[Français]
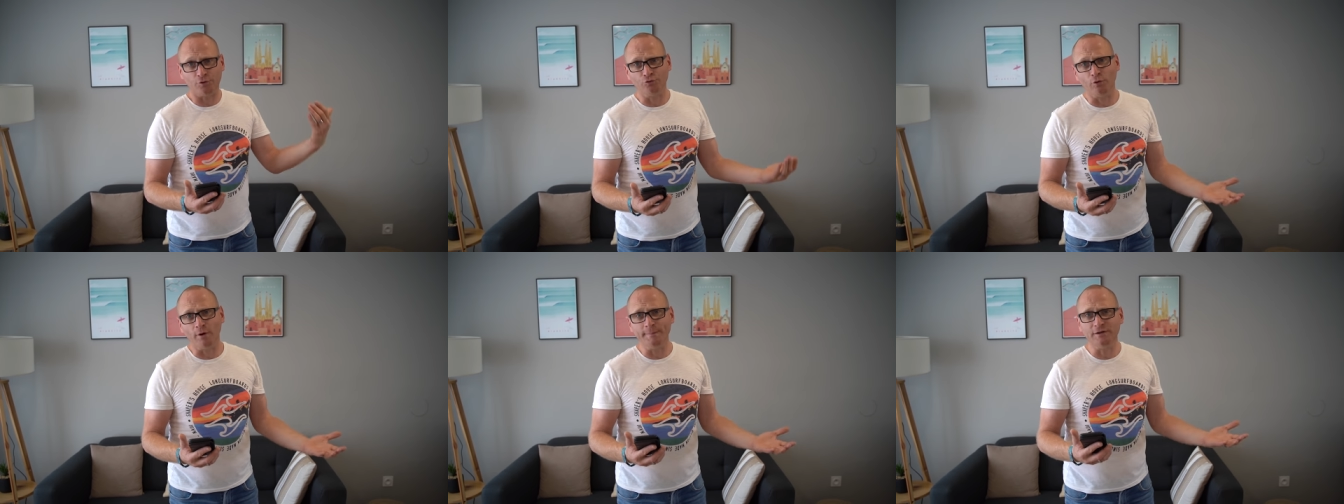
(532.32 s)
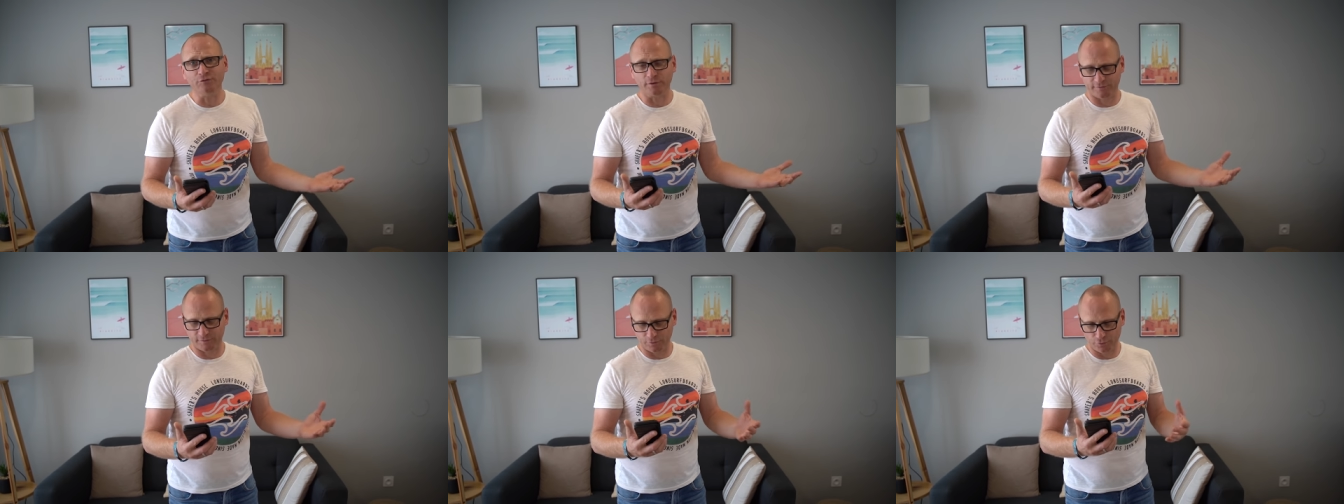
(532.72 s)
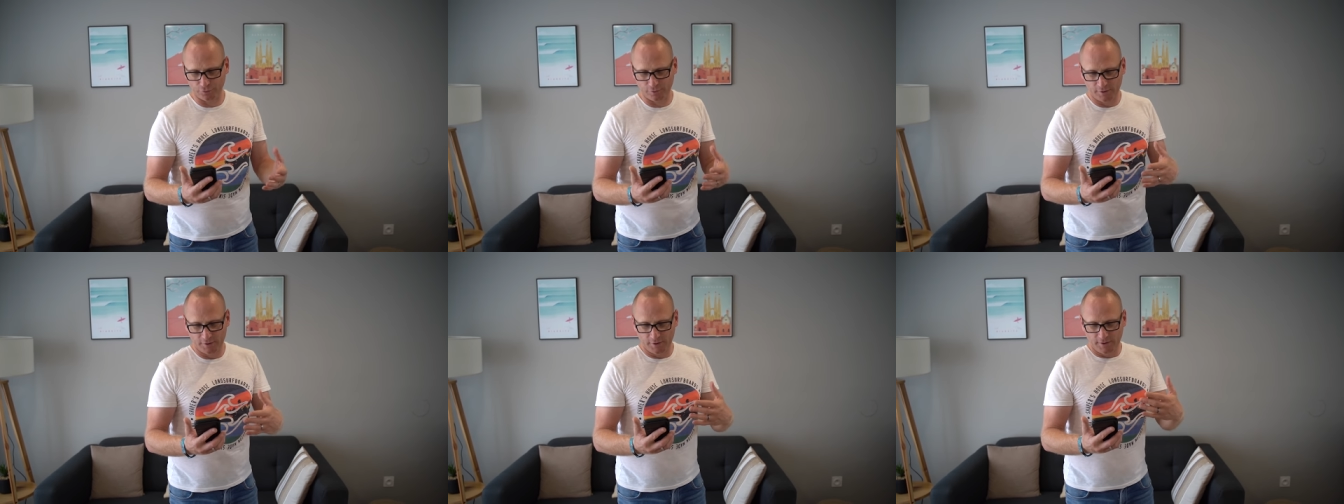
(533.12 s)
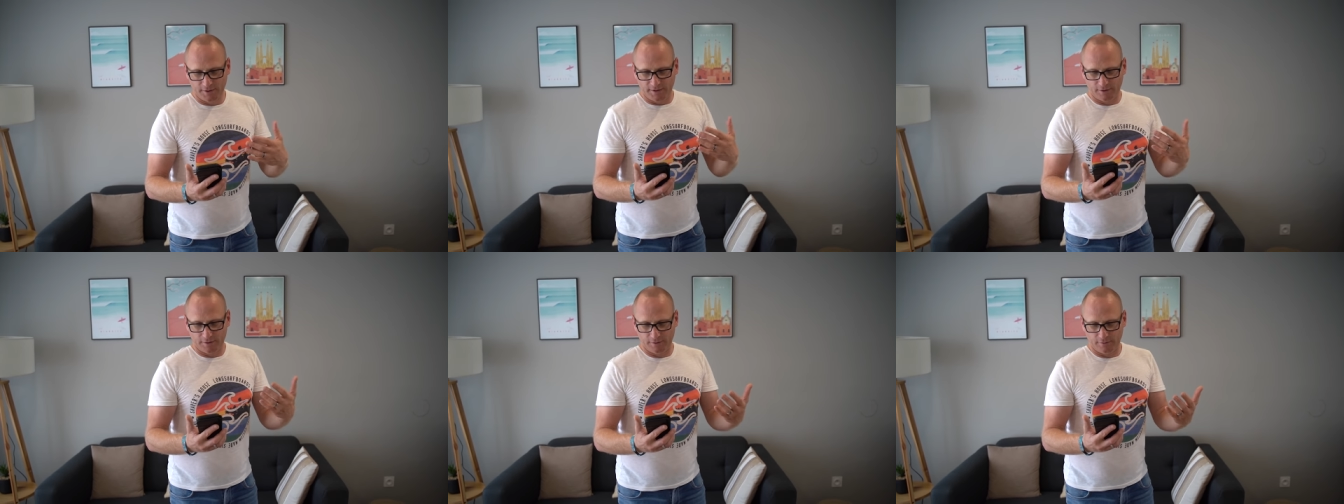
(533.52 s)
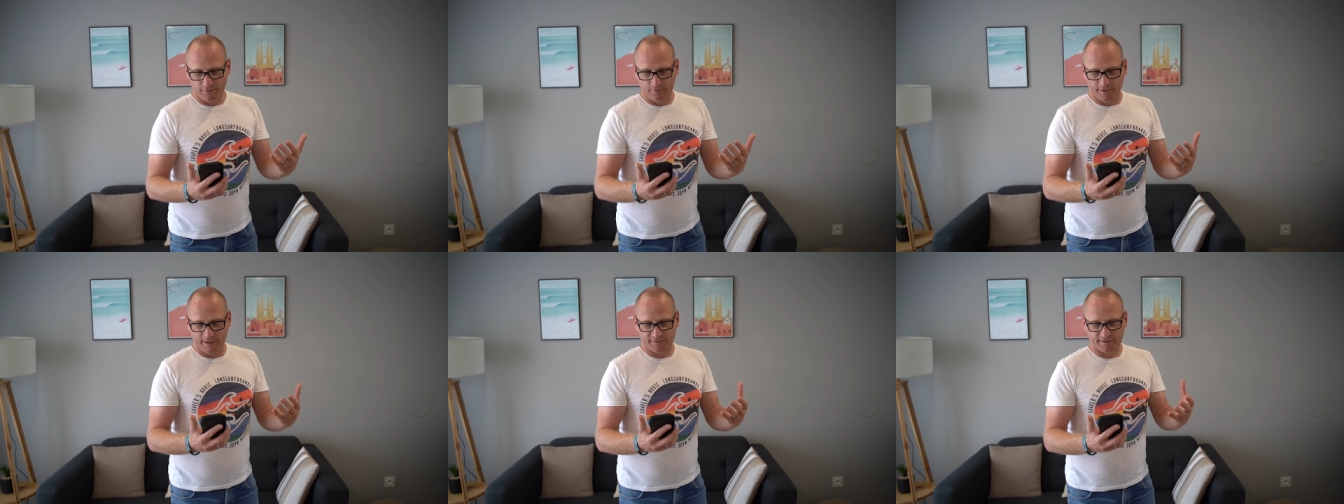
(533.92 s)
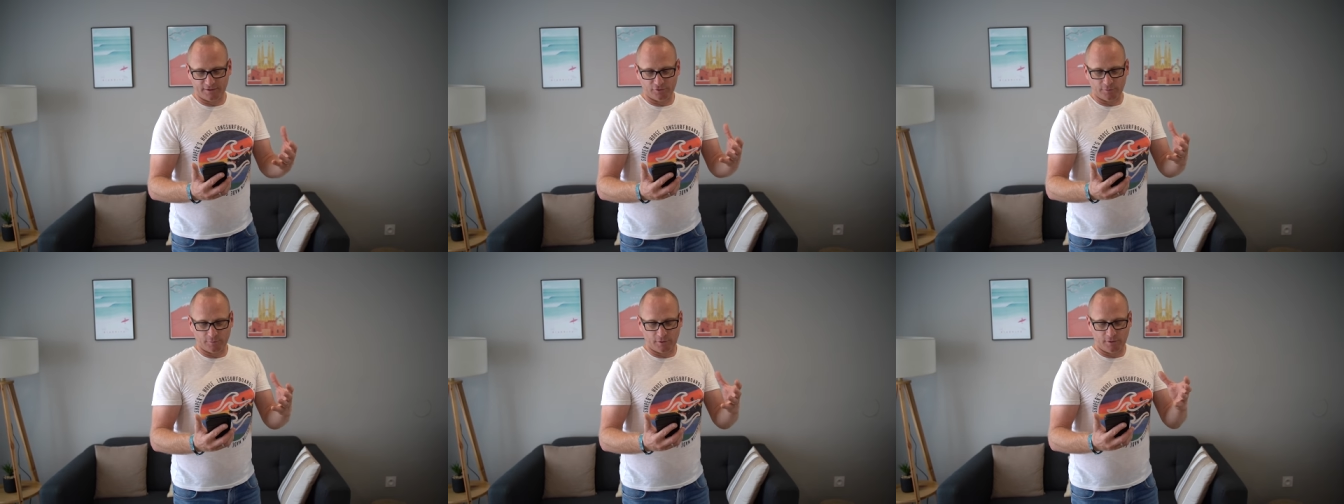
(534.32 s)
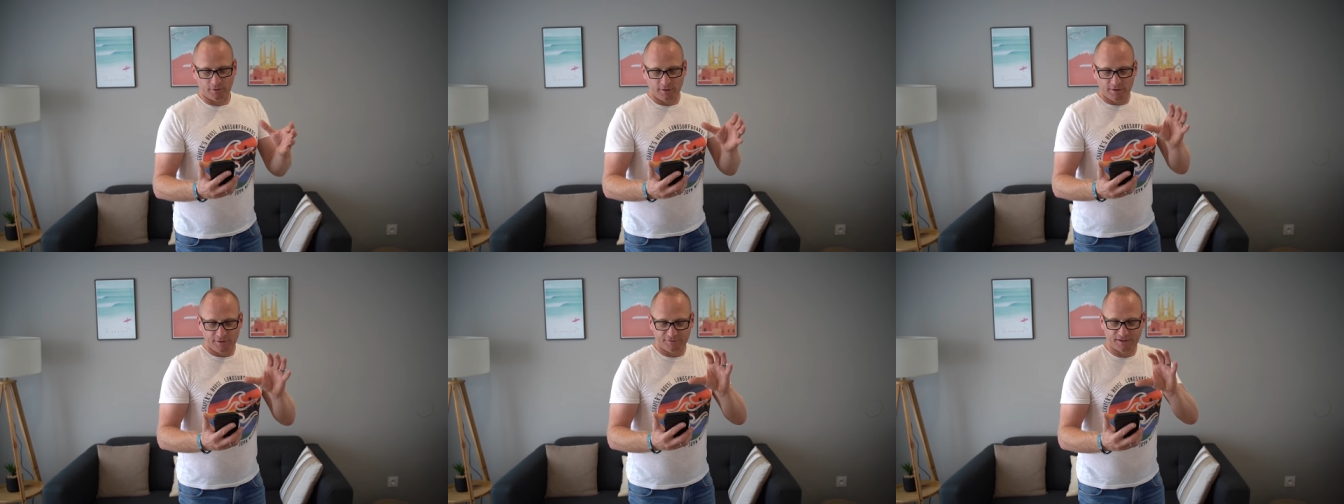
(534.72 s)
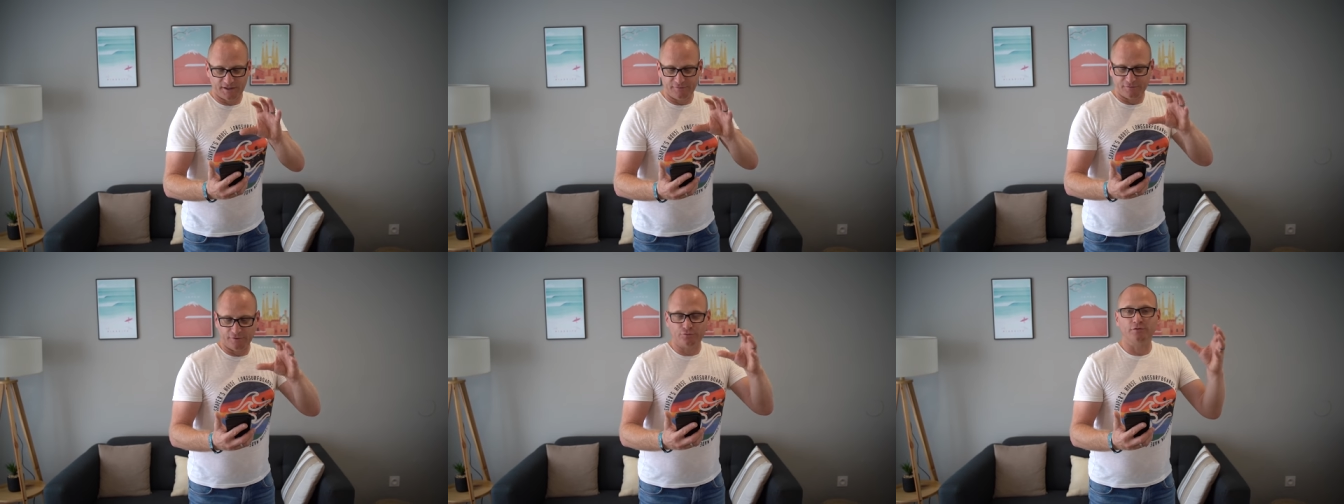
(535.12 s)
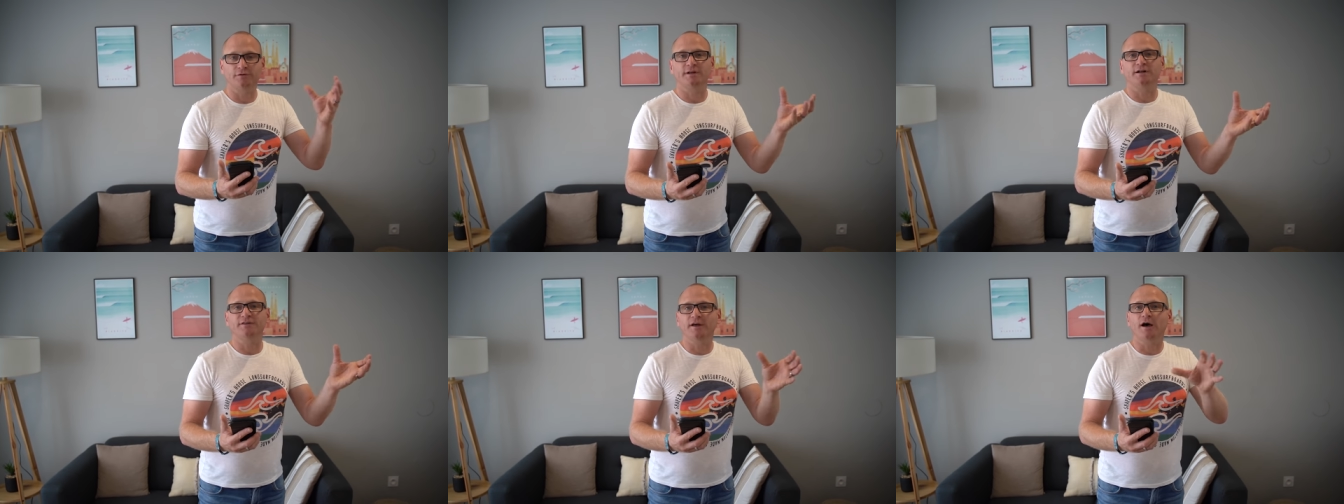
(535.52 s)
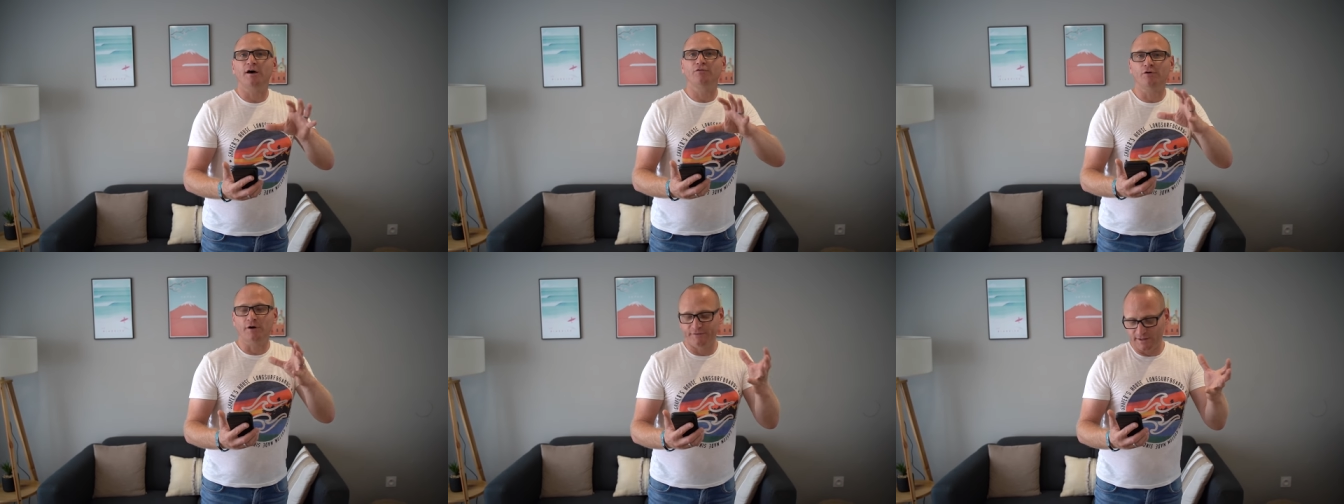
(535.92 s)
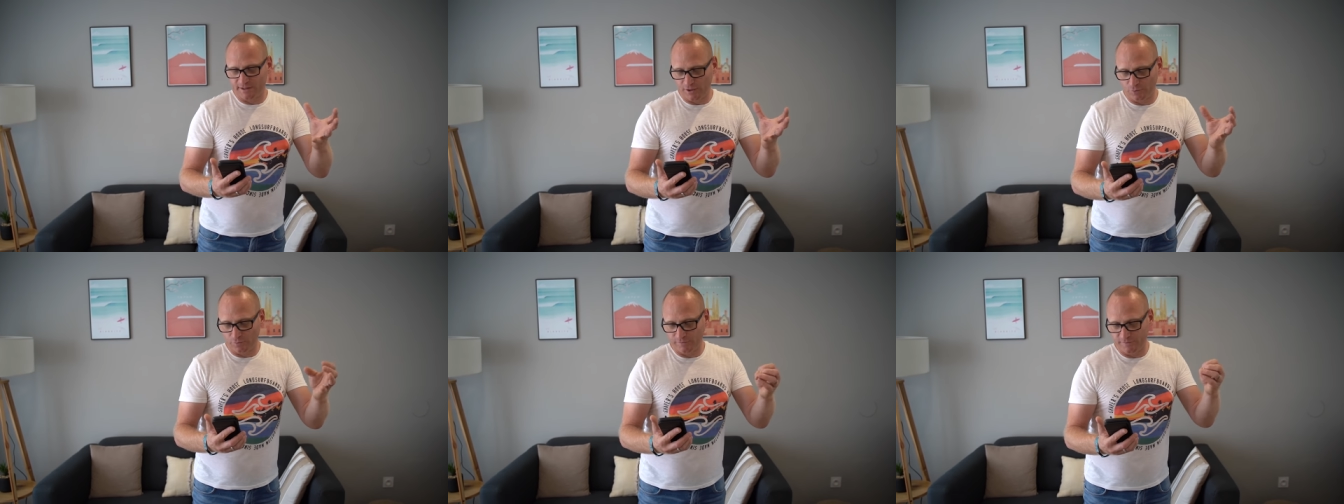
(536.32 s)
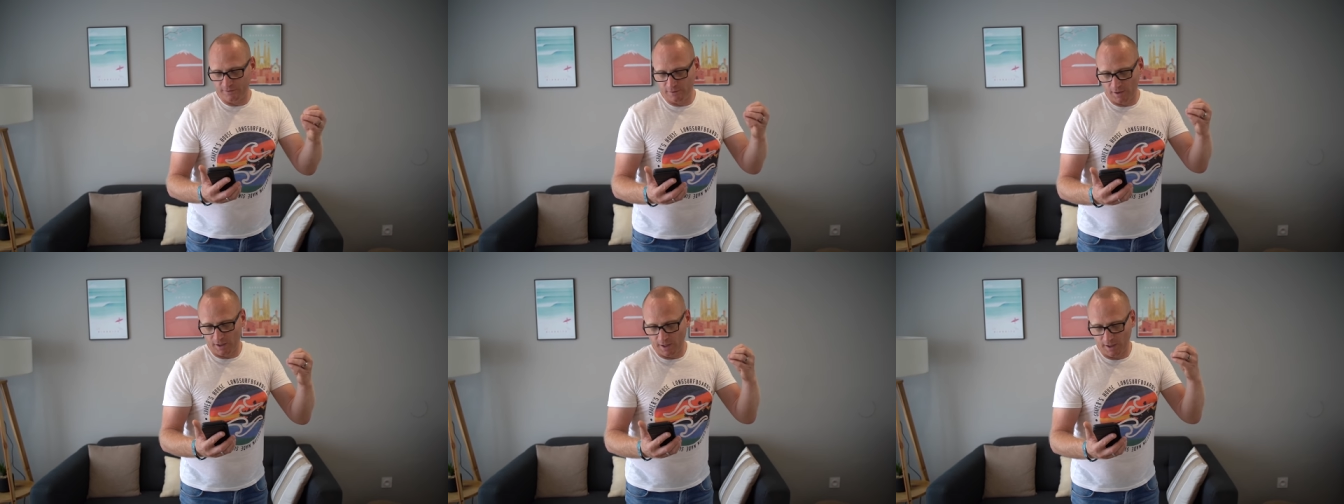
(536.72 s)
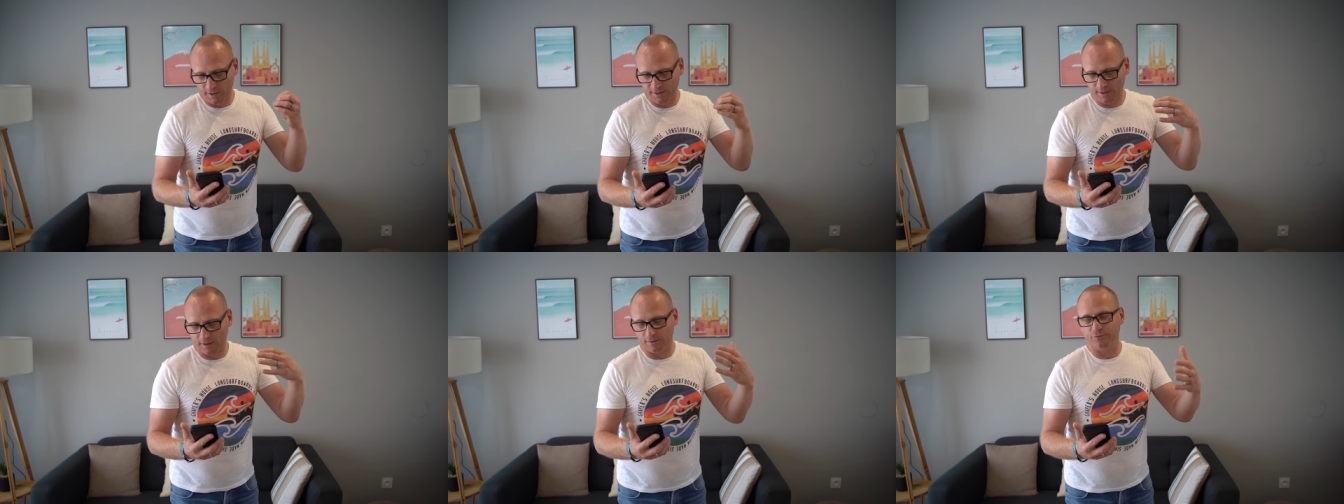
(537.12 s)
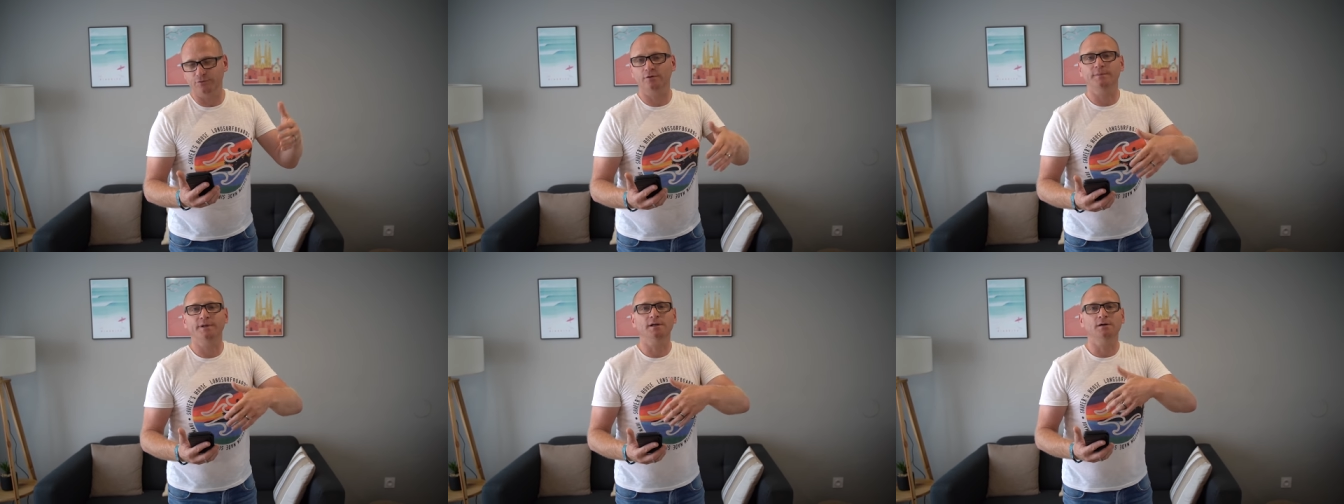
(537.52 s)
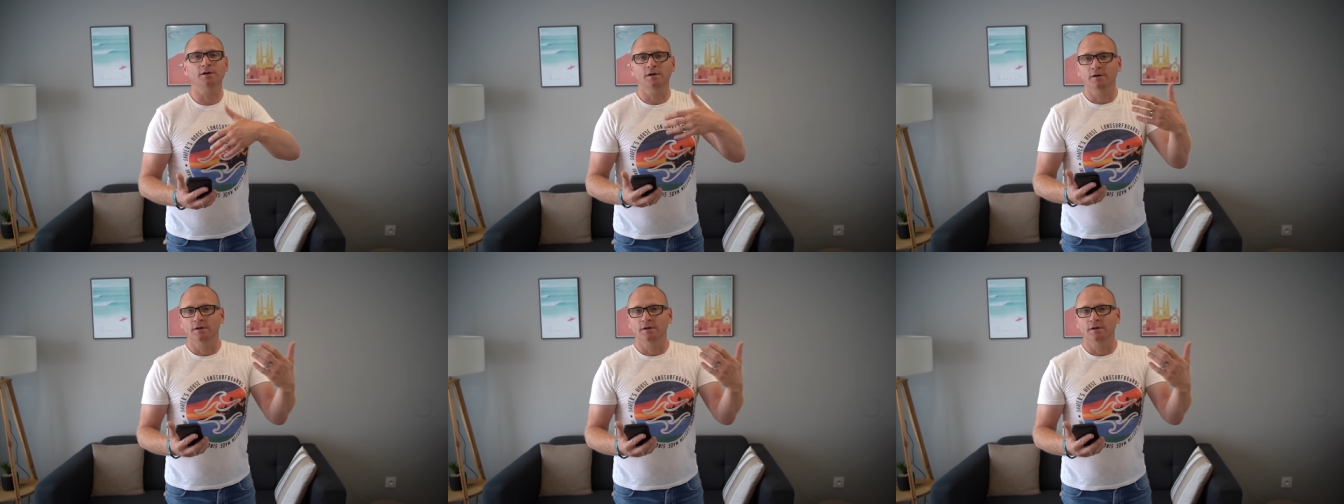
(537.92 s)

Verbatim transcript: 3062 062 euh, exactement, ce qui fait un total travaux avec la cuisine à 42